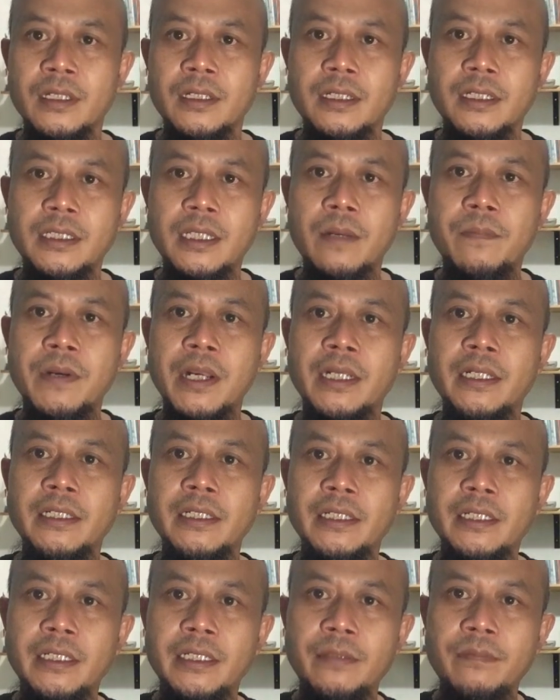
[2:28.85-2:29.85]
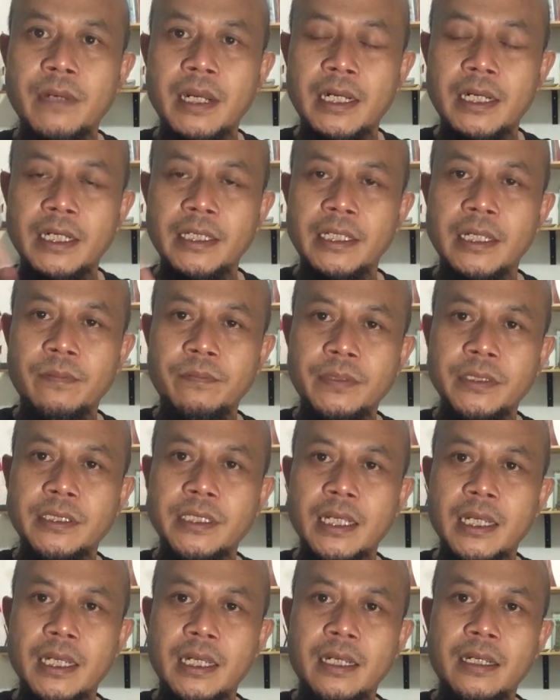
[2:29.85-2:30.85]
Kita bagi ini mana yang
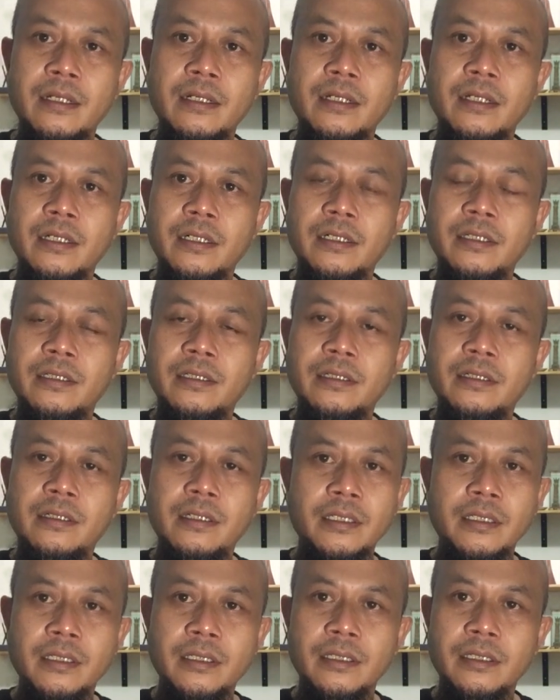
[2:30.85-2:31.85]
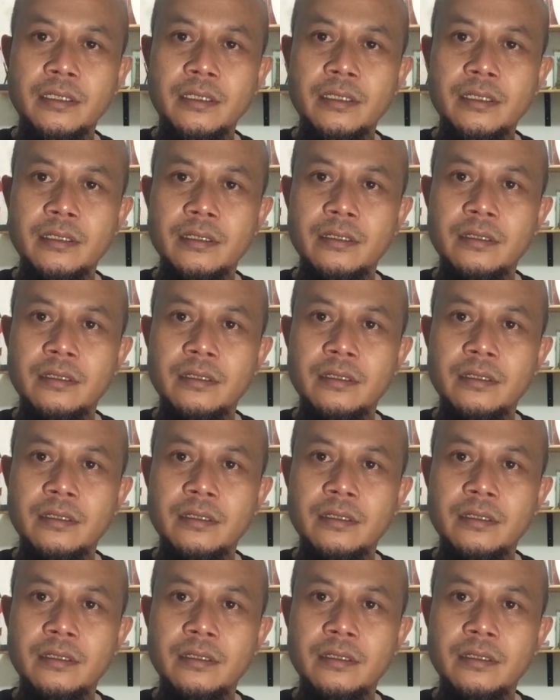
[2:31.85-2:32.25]
bisa di